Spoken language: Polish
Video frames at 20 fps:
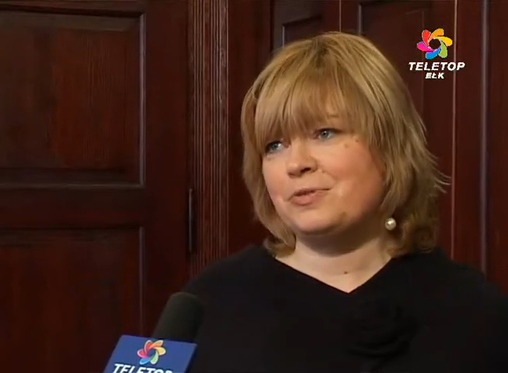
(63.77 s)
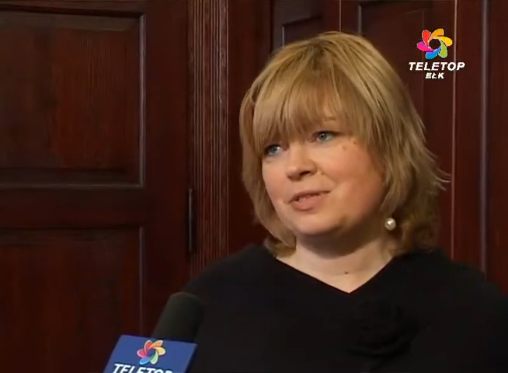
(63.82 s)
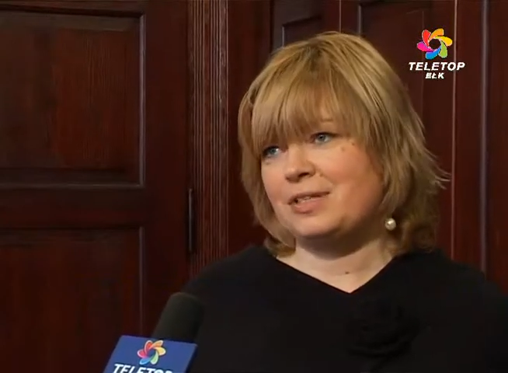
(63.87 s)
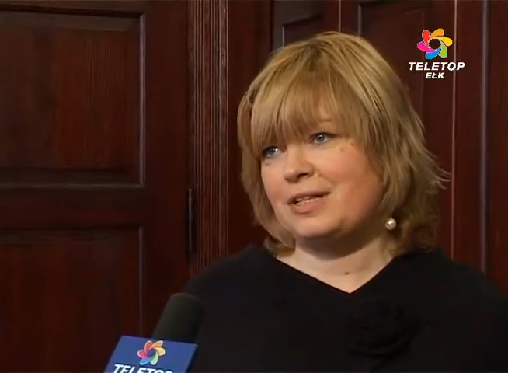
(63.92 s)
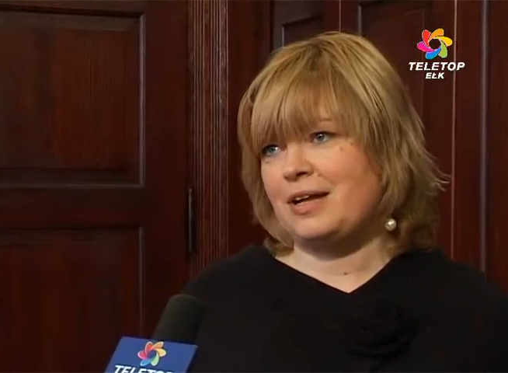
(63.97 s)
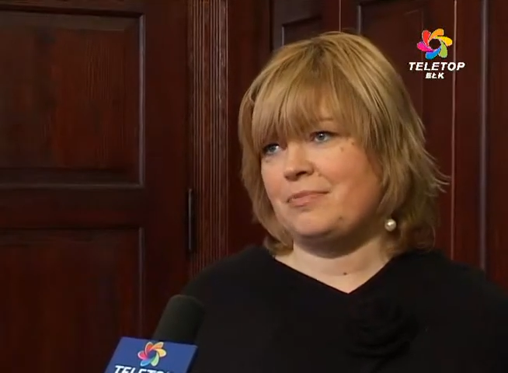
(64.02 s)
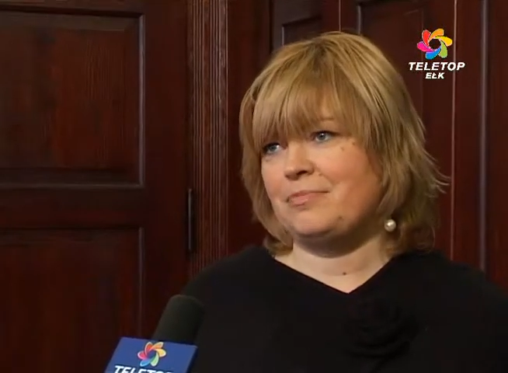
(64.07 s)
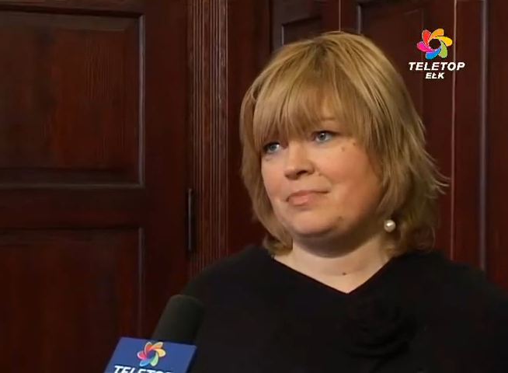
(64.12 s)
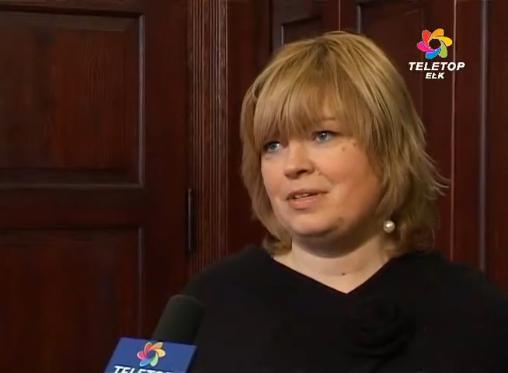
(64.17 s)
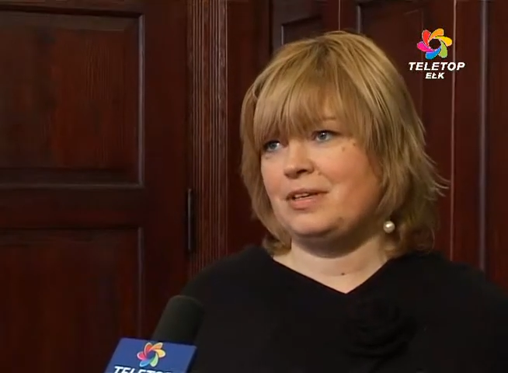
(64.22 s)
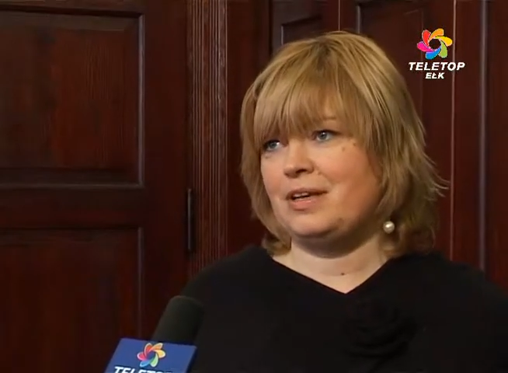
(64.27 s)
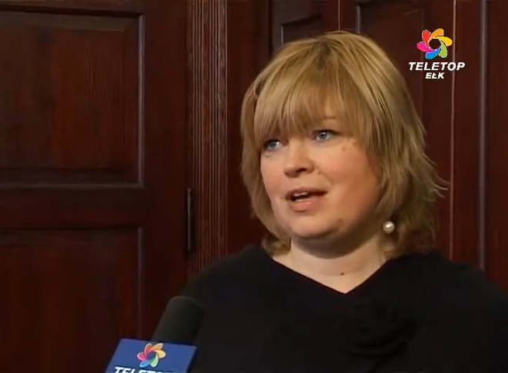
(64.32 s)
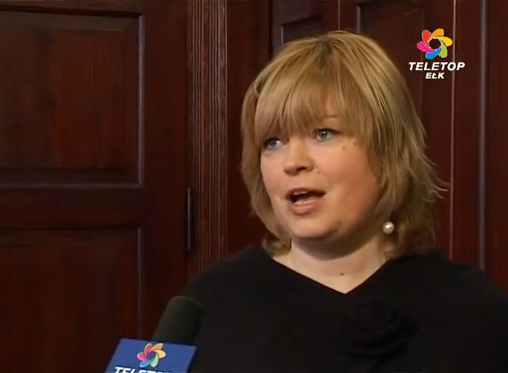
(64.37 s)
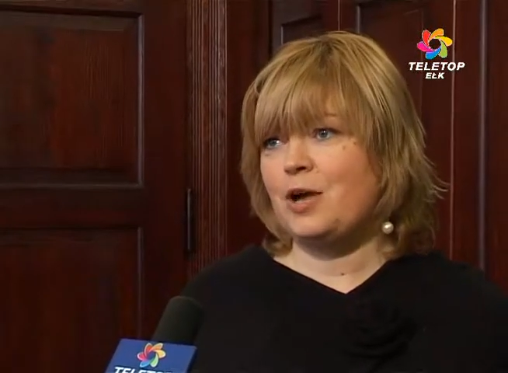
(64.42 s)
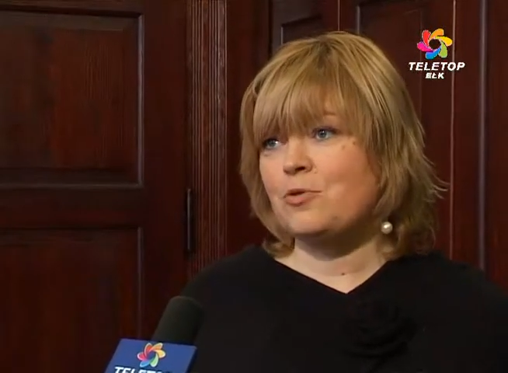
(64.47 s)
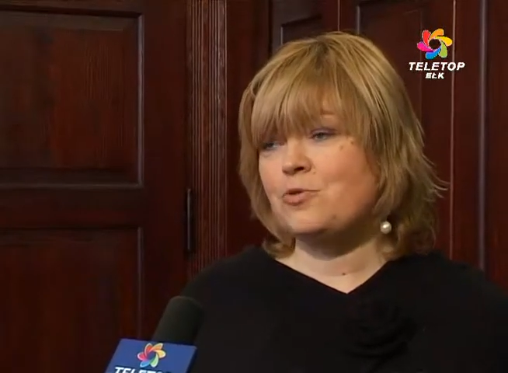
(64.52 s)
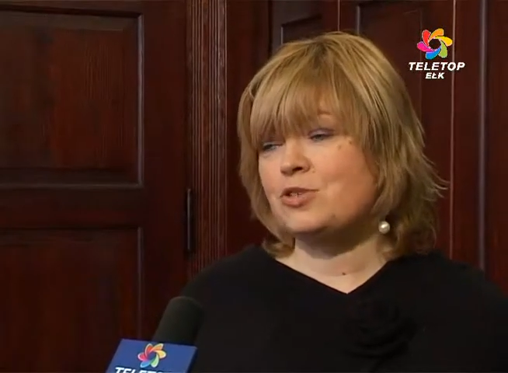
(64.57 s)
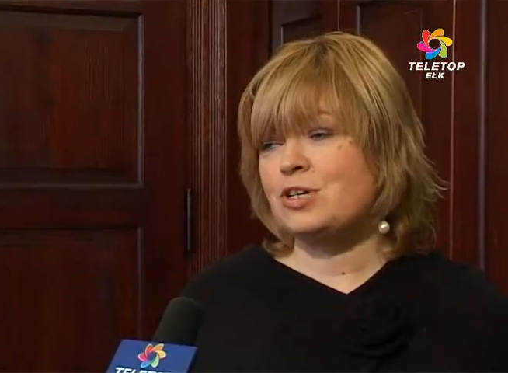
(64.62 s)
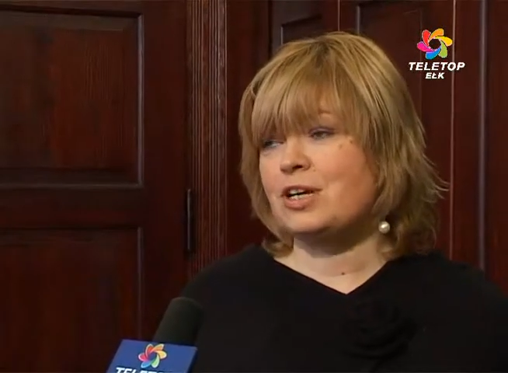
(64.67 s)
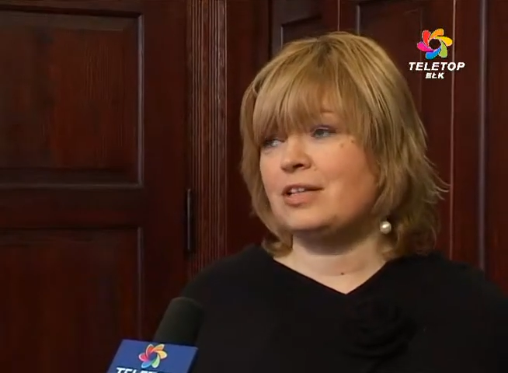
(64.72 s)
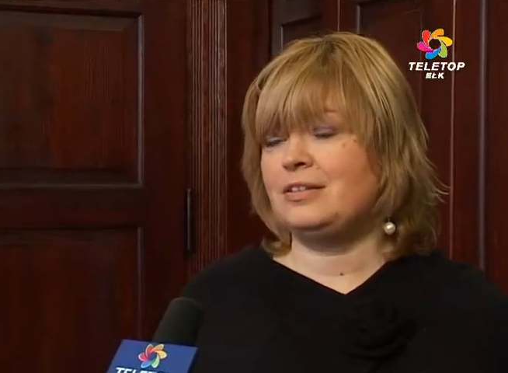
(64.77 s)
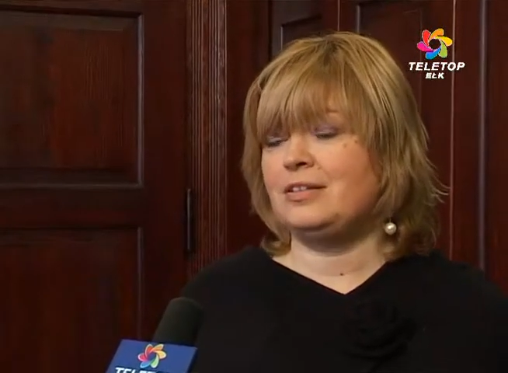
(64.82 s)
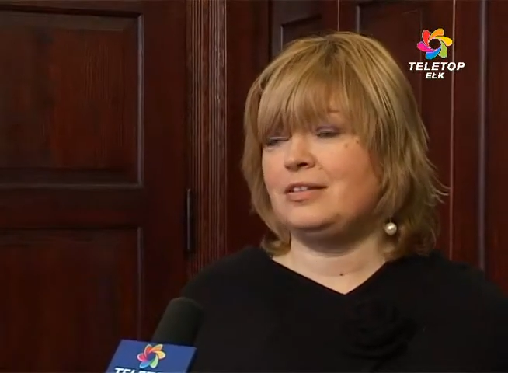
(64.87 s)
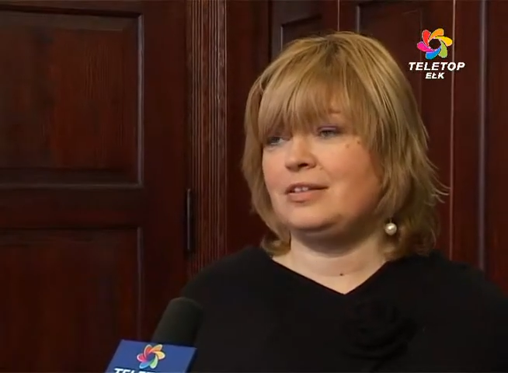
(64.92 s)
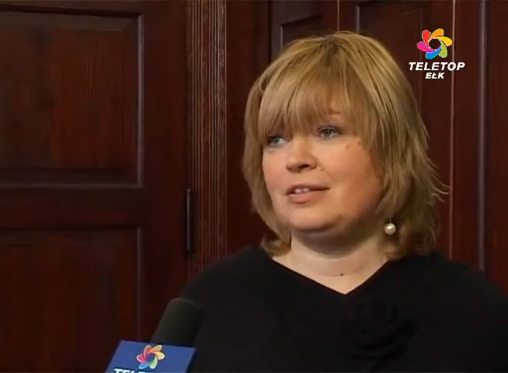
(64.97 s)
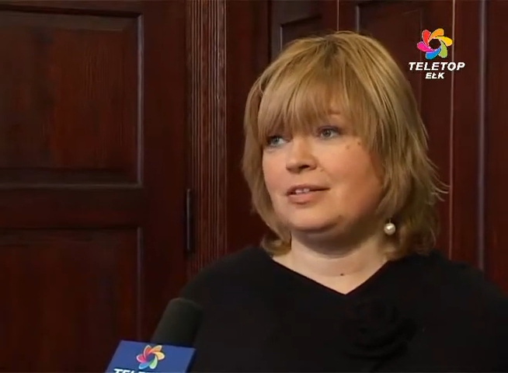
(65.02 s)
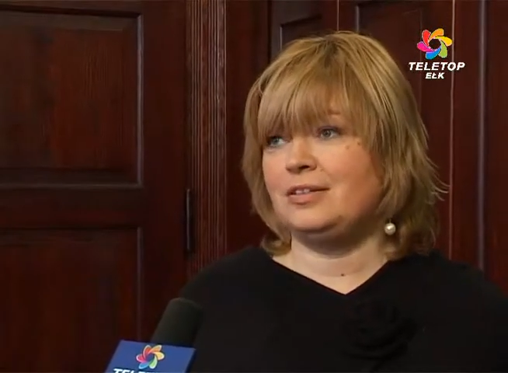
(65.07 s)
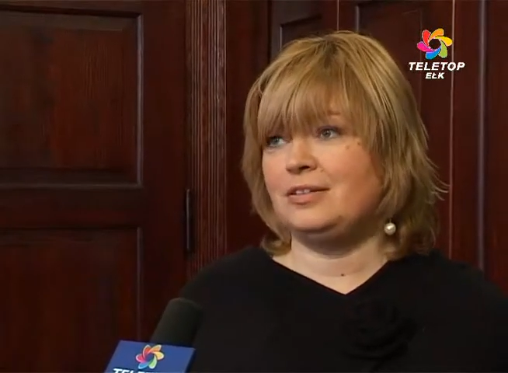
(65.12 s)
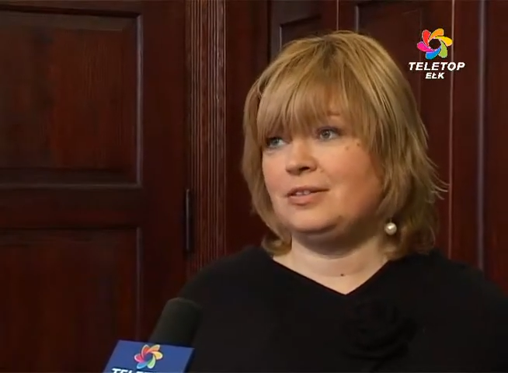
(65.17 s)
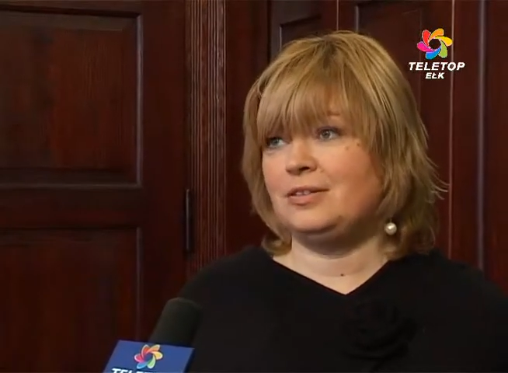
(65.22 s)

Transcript: gustami Ełczan i